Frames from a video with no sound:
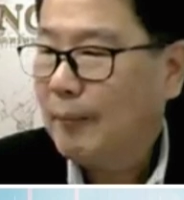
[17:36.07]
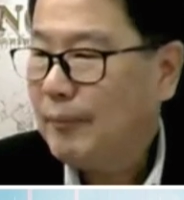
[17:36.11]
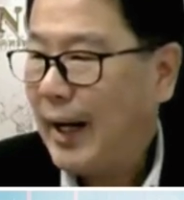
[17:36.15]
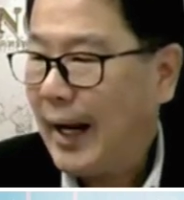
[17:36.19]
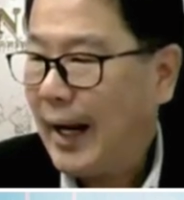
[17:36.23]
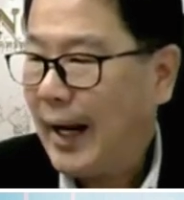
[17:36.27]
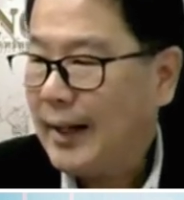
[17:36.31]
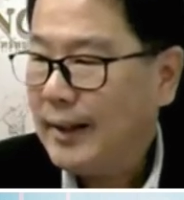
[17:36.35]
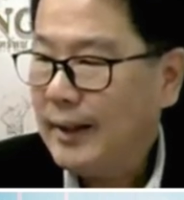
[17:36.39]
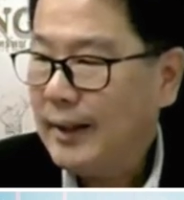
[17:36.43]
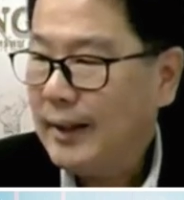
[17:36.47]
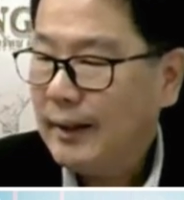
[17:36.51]
กำ
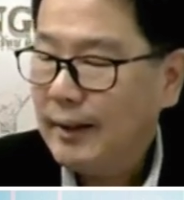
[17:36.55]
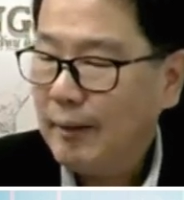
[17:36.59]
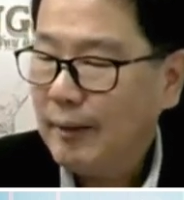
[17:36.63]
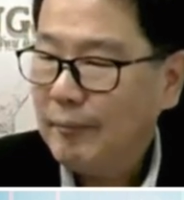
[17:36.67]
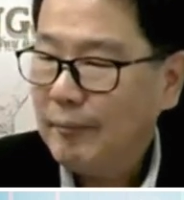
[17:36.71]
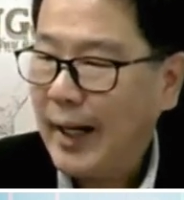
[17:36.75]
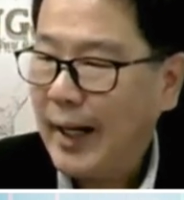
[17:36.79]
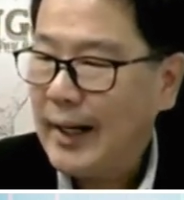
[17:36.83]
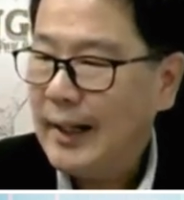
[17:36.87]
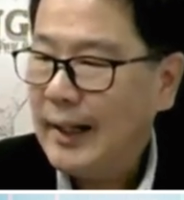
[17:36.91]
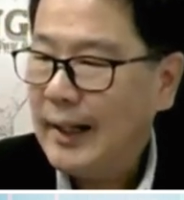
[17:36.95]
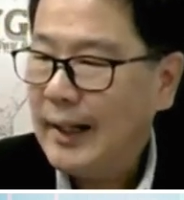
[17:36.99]
ไร
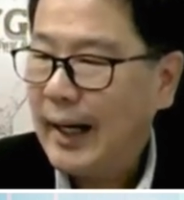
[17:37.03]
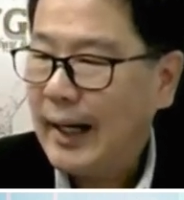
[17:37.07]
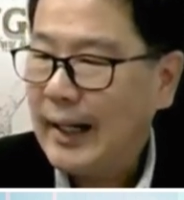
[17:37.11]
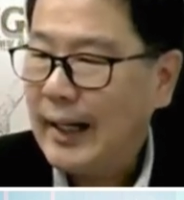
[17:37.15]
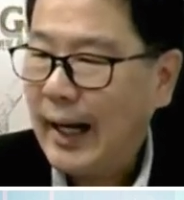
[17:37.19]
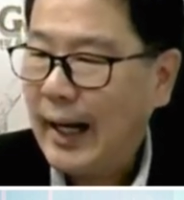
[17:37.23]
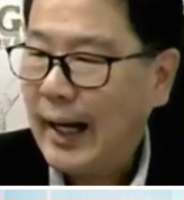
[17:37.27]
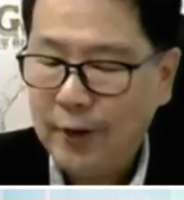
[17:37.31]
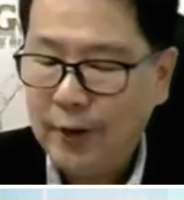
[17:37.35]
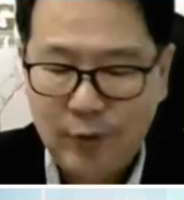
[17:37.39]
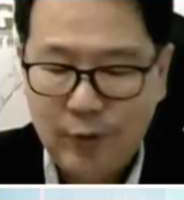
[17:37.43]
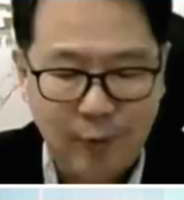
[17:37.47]
กำไรรา
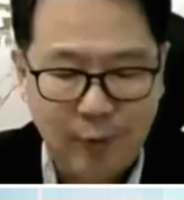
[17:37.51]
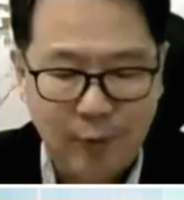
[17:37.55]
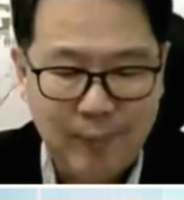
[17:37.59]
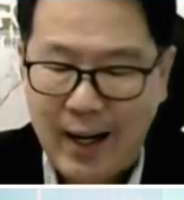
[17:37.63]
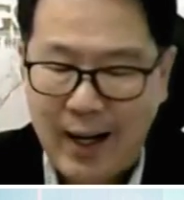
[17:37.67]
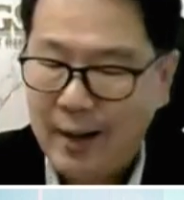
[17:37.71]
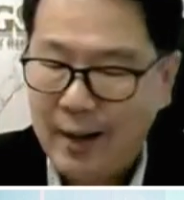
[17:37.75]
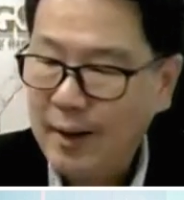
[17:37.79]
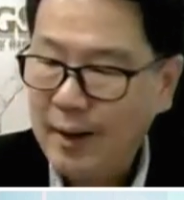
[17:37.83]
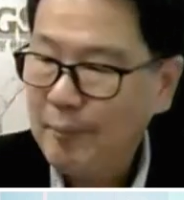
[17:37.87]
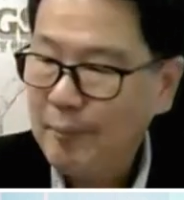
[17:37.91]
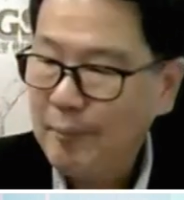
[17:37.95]
ยงานออก
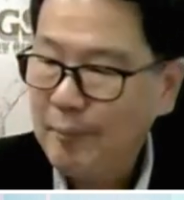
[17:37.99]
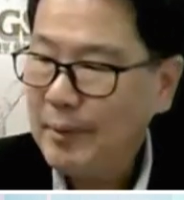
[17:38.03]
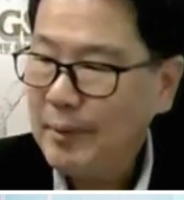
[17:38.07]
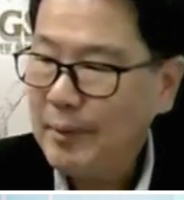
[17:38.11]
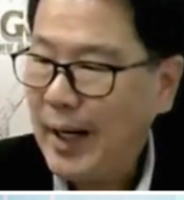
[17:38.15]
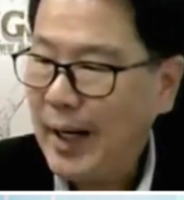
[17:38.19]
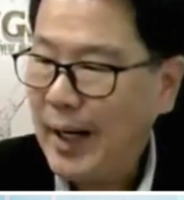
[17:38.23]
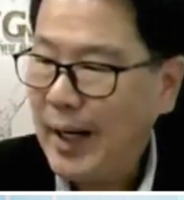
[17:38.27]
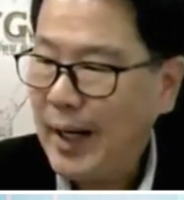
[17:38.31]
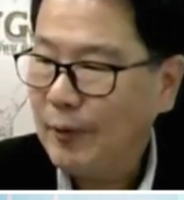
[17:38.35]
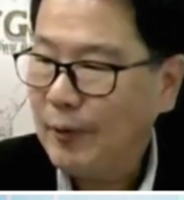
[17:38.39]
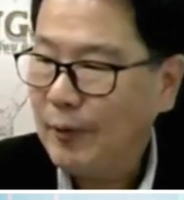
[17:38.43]
มาก็เป็น
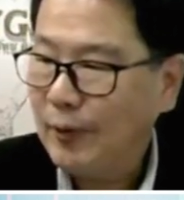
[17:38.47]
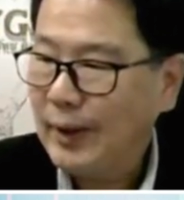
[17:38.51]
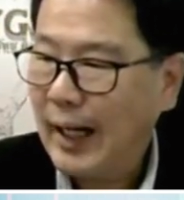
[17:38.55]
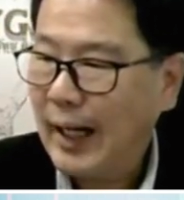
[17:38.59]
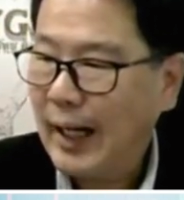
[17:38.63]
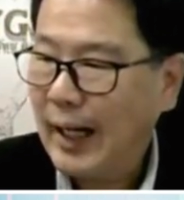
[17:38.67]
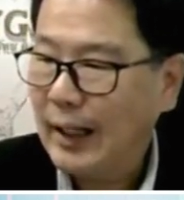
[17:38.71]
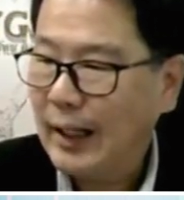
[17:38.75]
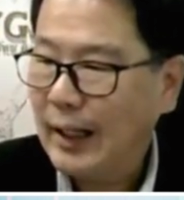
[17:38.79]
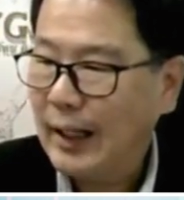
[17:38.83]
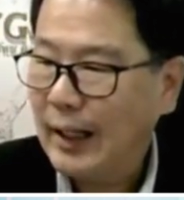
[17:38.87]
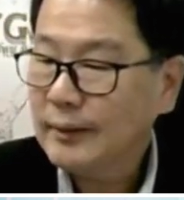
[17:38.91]
ภาพของ
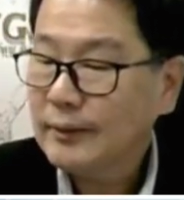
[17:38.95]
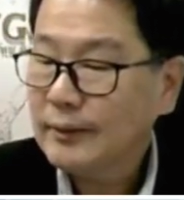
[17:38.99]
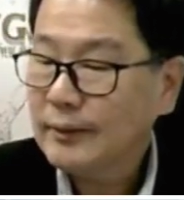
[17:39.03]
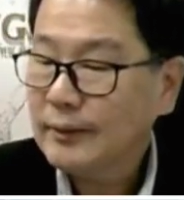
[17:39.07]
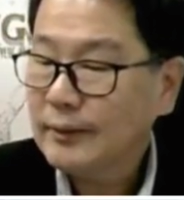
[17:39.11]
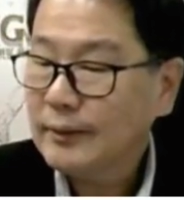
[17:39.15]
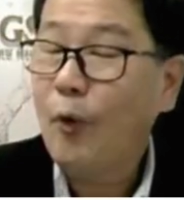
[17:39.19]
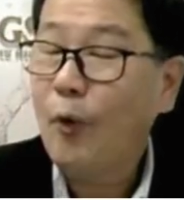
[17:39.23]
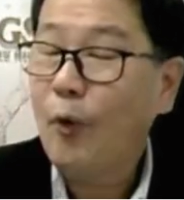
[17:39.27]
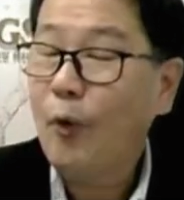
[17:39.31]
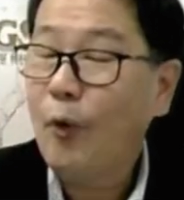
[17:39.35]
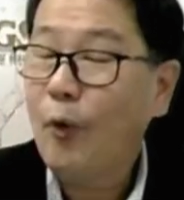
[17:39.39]
การ
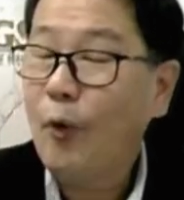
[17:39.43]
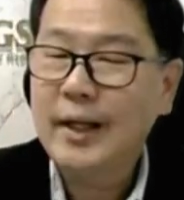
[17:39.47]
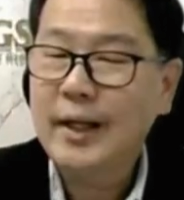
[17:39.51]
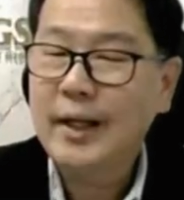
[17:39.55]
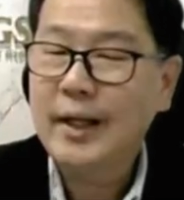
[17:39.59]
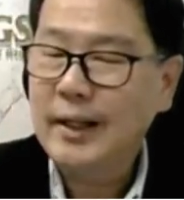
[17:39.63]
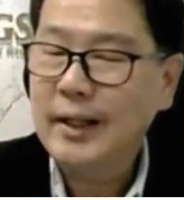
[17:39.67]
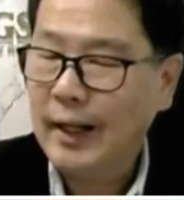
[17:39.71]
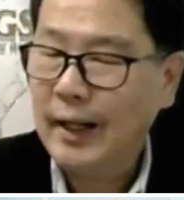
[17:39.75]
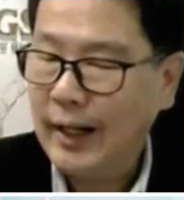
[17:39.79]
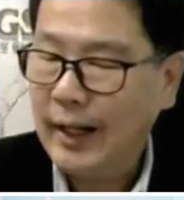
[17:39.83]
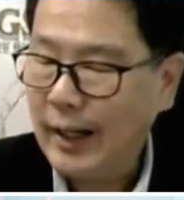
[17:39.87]
โตได้
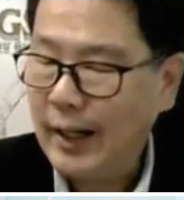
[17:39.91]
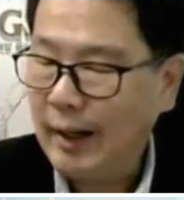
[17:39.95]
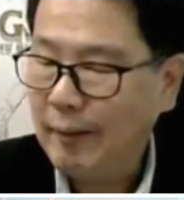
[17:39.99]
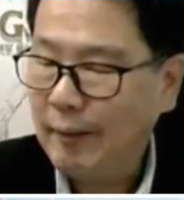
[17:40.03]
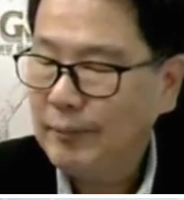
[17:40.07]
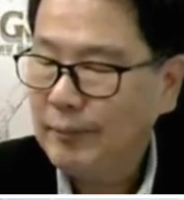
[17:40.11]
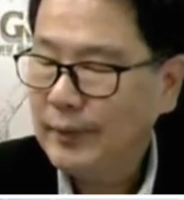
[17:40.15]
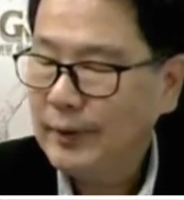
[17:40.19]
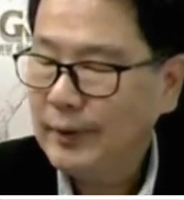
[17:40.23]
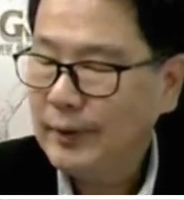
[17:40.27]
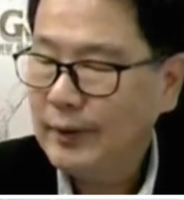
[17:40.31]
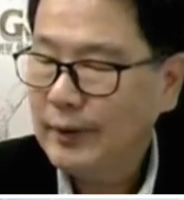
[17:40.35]
ดีนะครับ